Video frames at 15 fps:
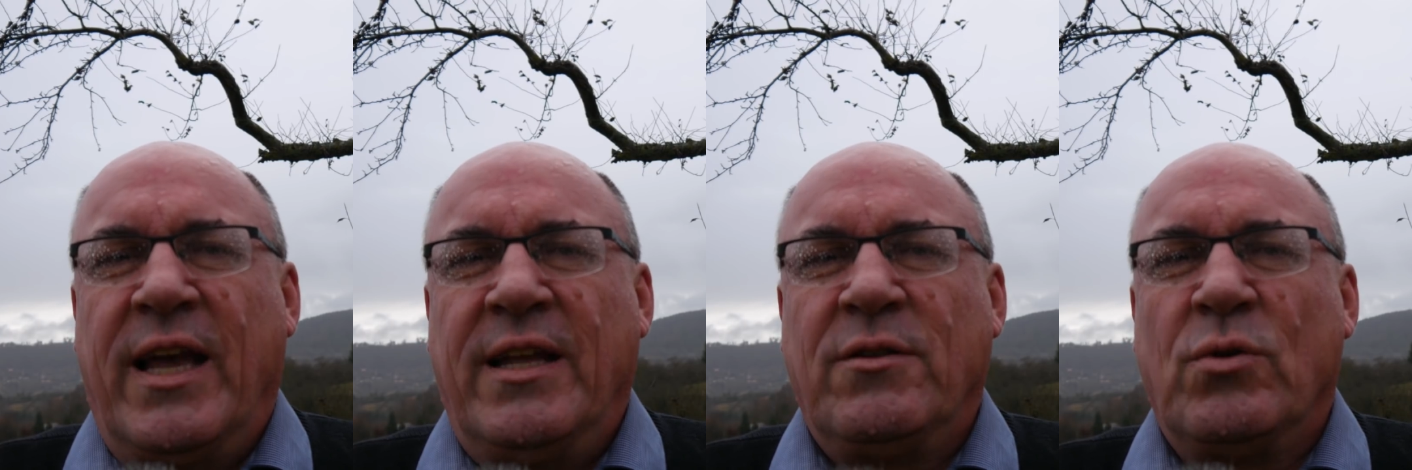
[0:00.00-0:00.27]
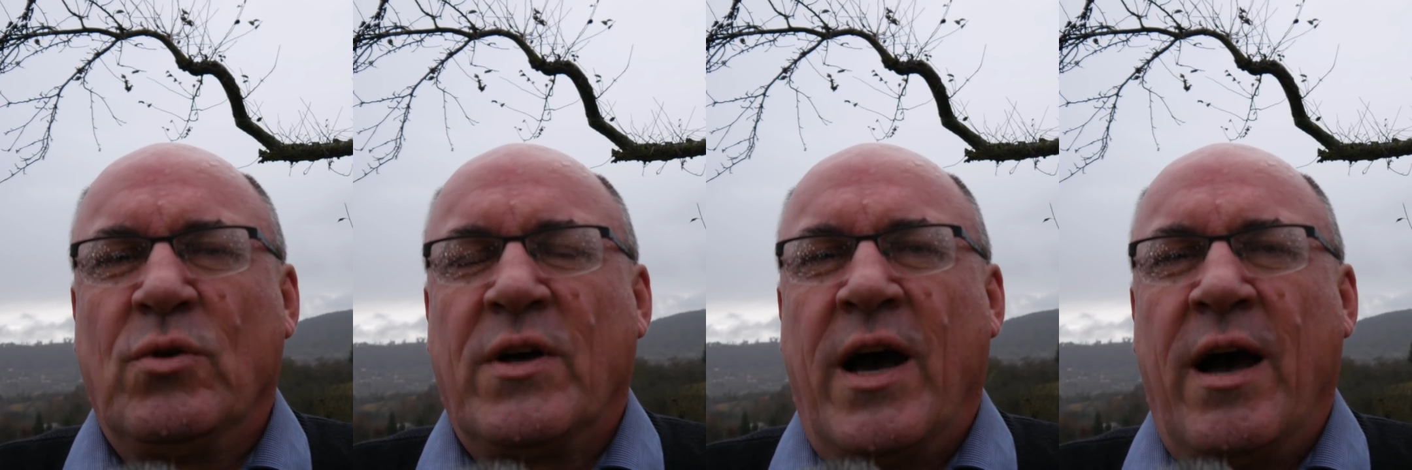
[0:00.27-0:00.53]

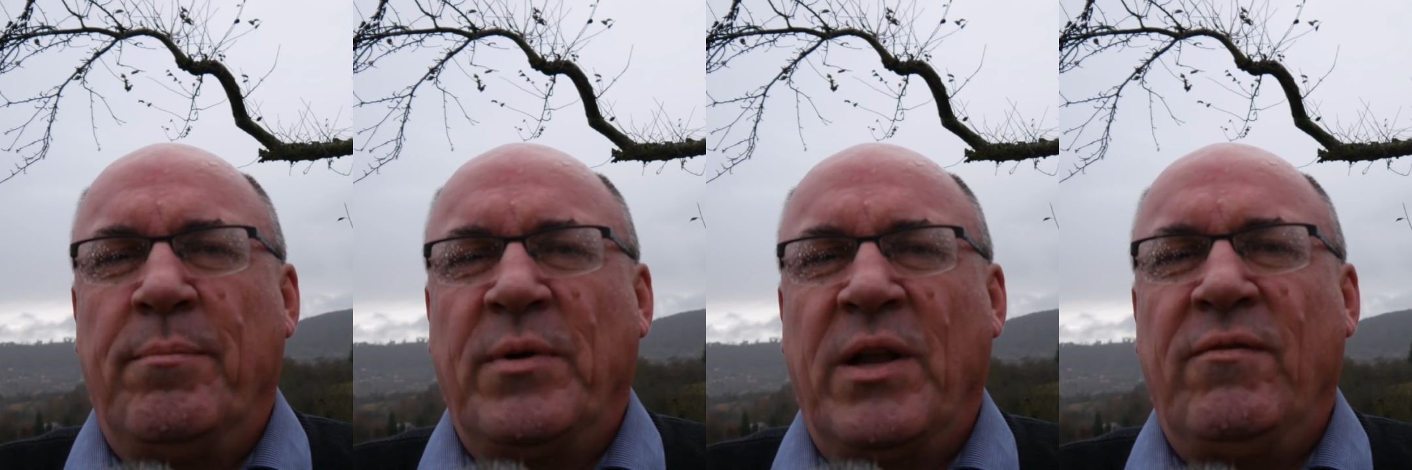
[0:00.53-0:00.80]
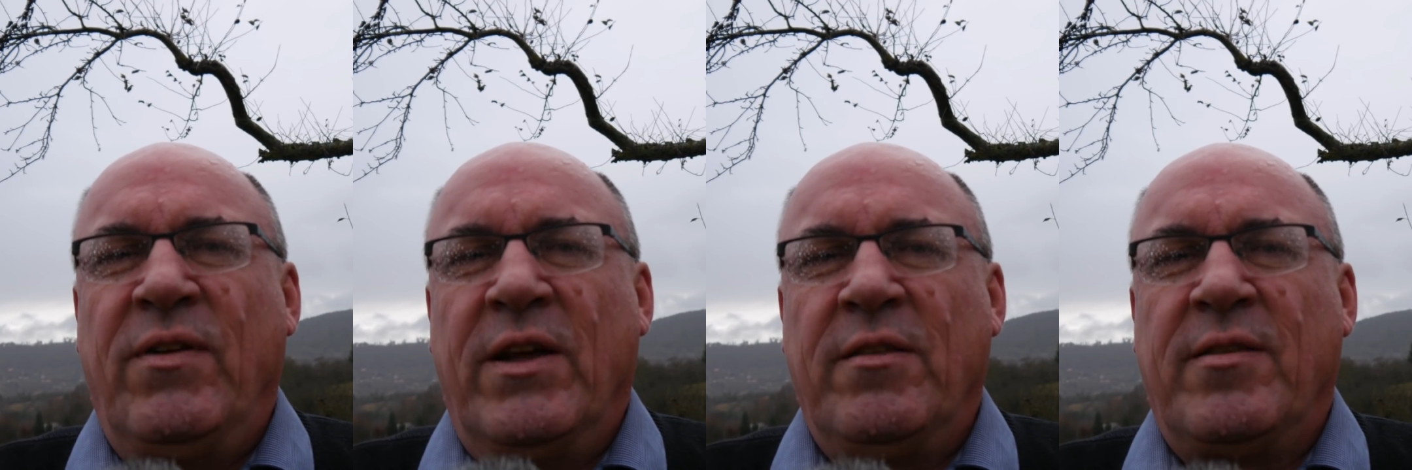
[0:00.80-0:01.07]
Eindruck haben,
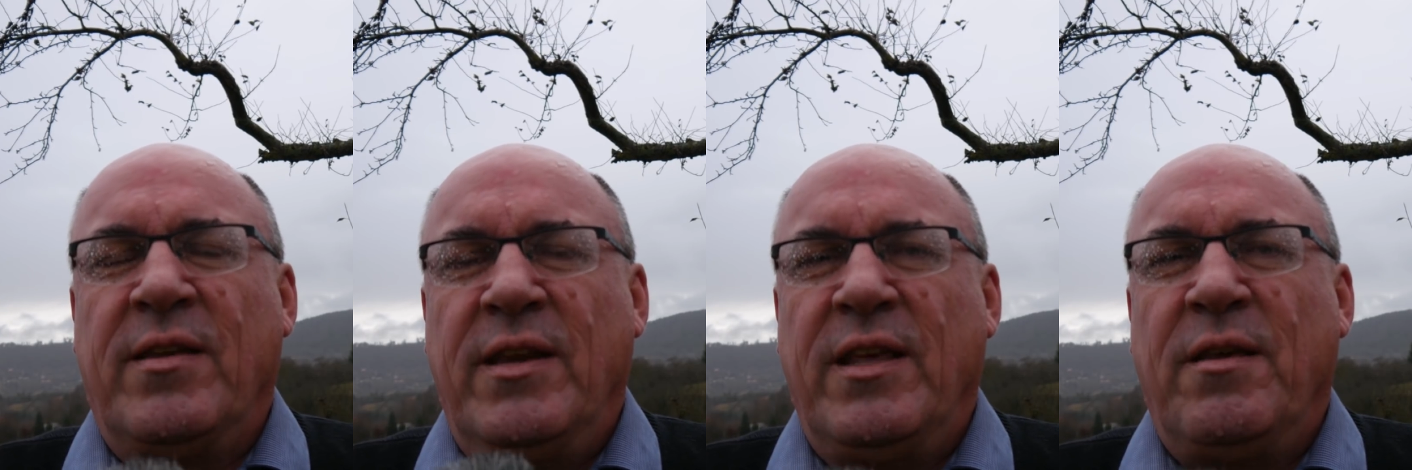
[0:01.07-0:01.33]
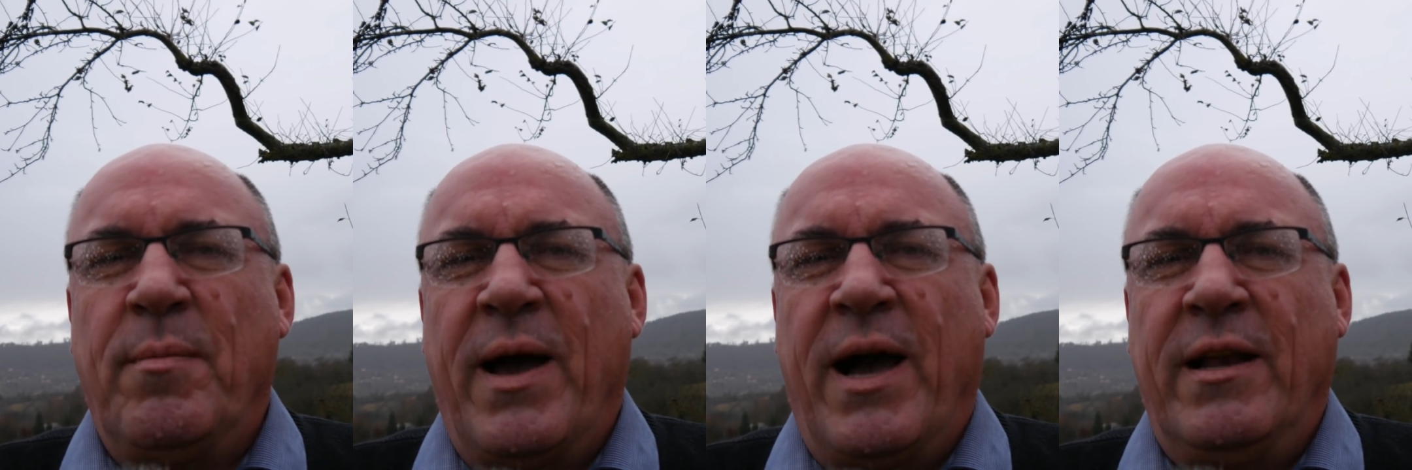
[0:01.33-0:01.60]
dann werden sie
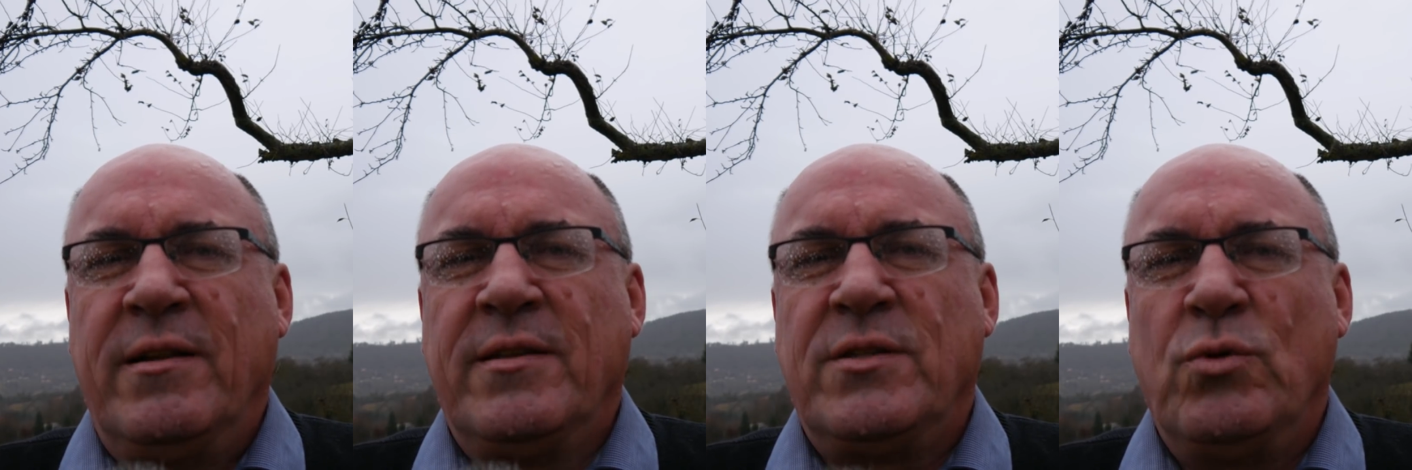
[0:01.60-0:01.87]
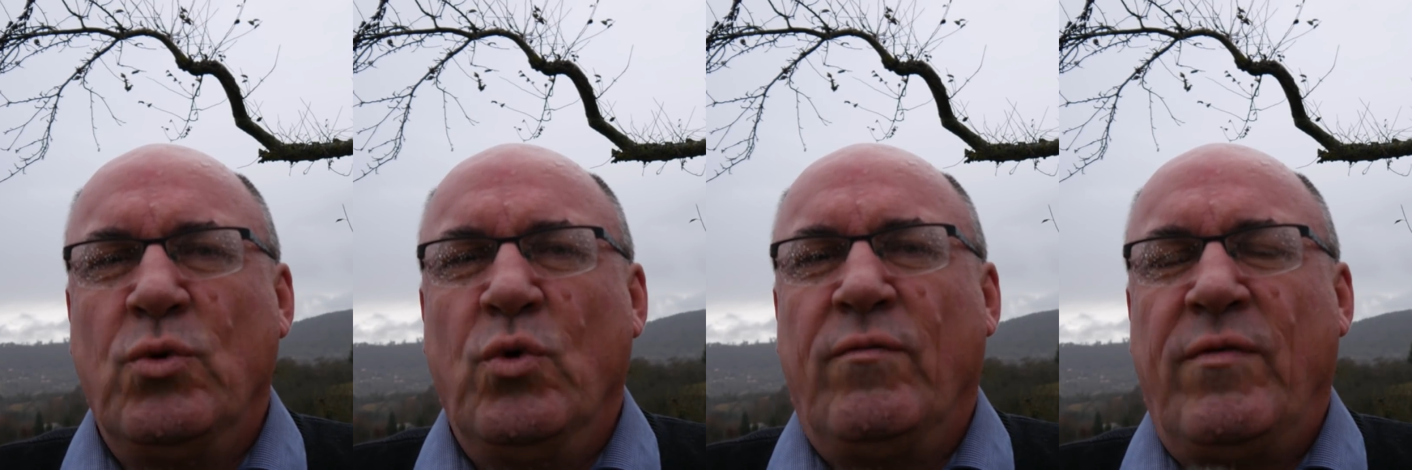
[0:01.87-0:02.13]
nicht mehr
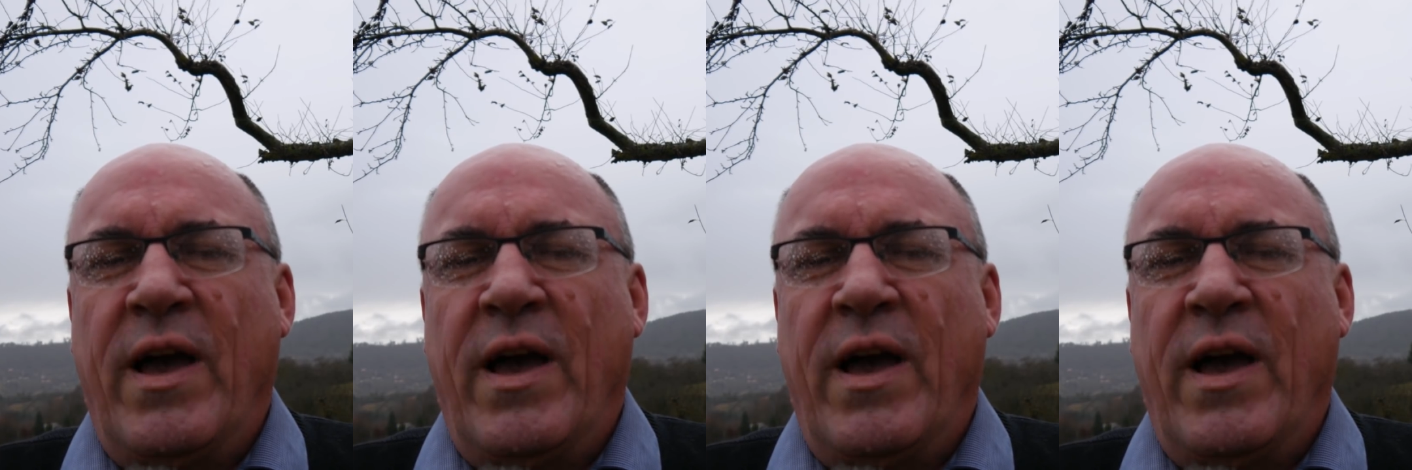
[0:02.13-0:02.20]
alles tun.